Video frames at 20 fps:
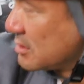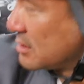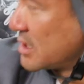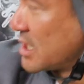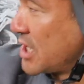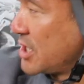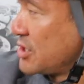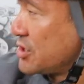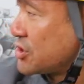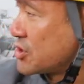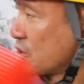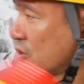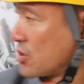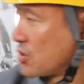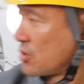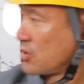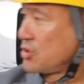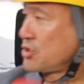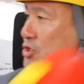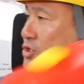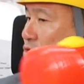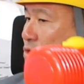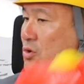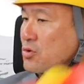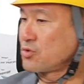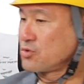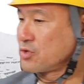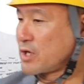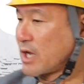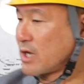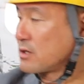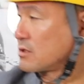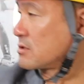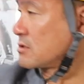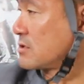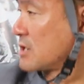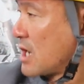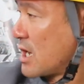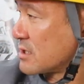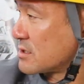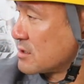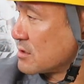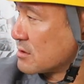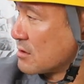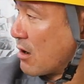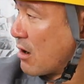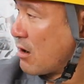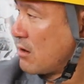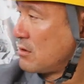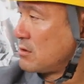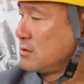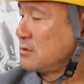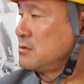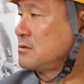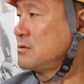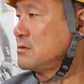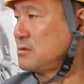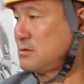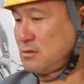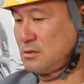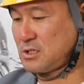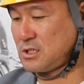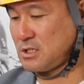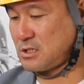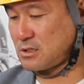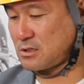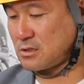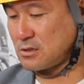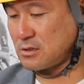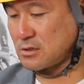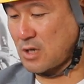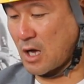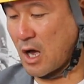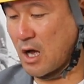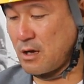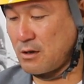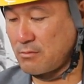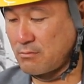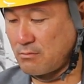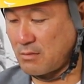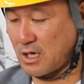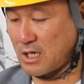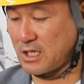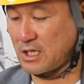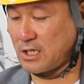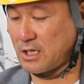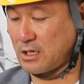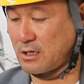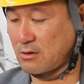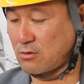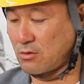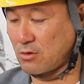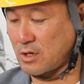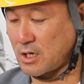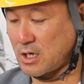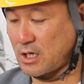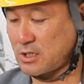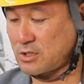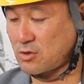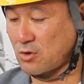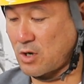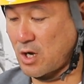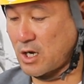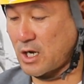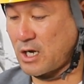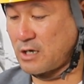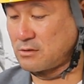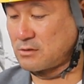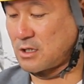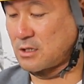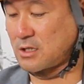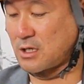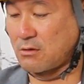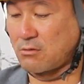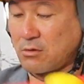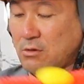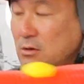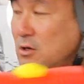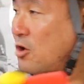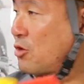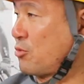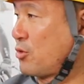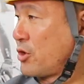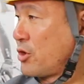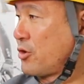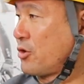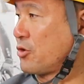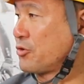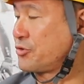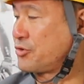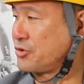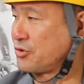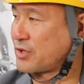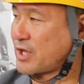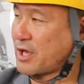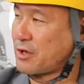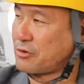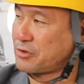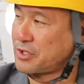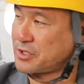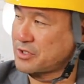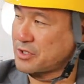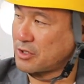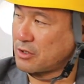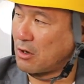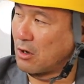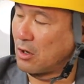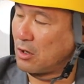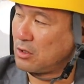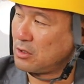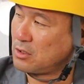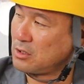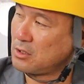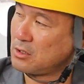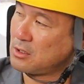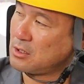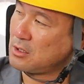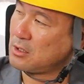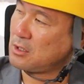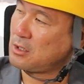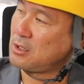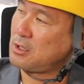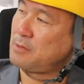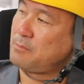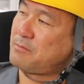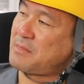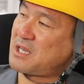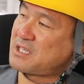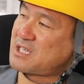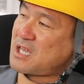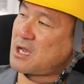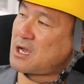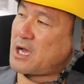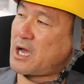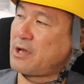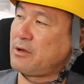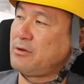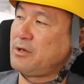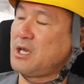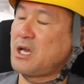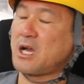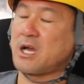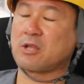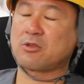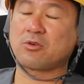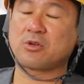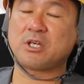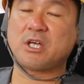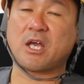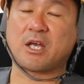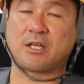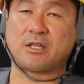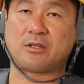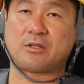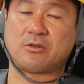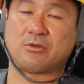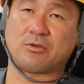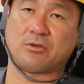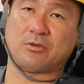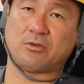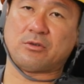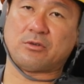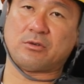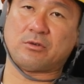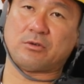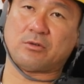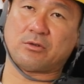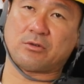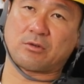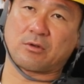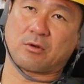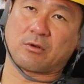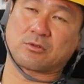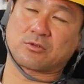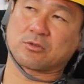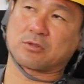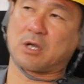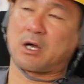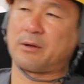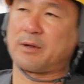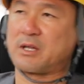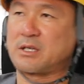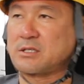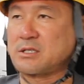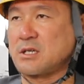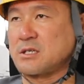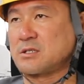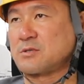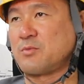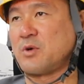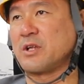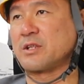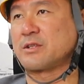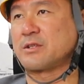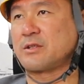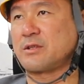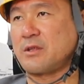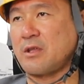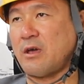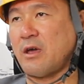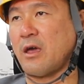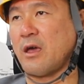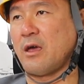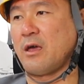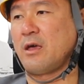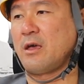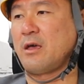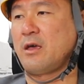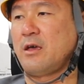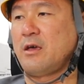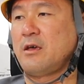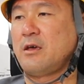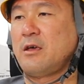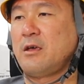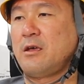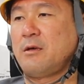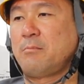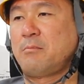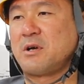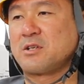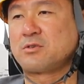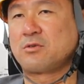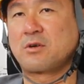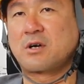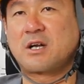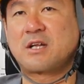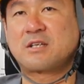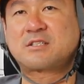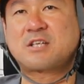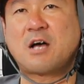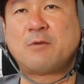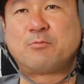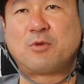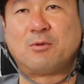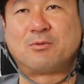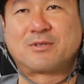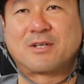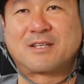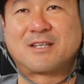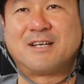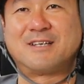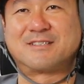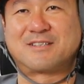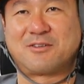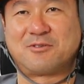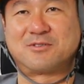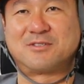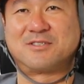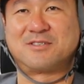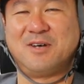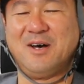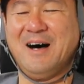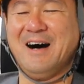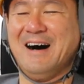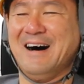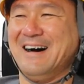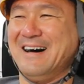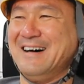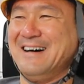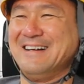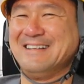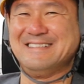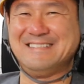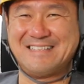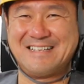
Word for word: 年商1億円クラスの指数かまあなでこれから人抱えるんだったらこれが覚えろよっていう内容ですけど、まあ、前回売上と利益っていうのをちょっと話させてもらってまあそれから3秒も経ってないんですけど実は